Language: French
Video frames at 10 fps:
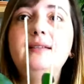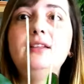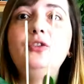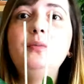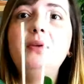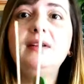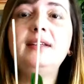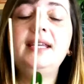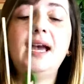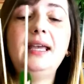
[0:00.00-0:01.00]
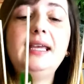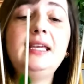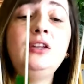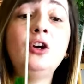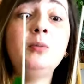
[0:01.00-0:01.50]
C'est une plante qui a
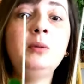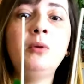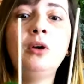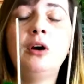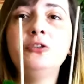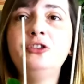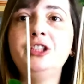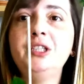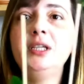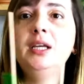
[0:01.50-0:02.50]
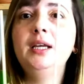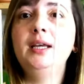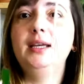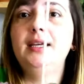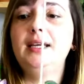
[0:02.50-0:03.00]
énormément grandi
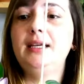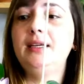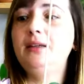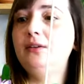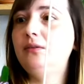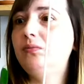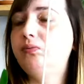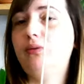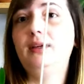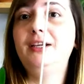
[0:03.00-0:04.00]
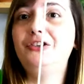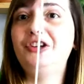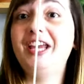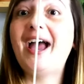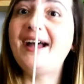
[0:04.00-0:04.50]
et
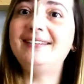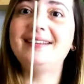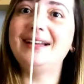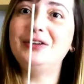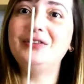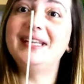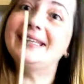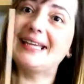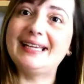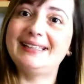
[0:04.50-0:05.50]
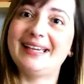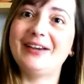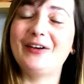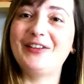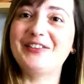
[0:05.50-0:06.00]
j'ai hâte qu'elle devienne très très
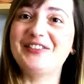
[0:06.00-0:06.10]
grande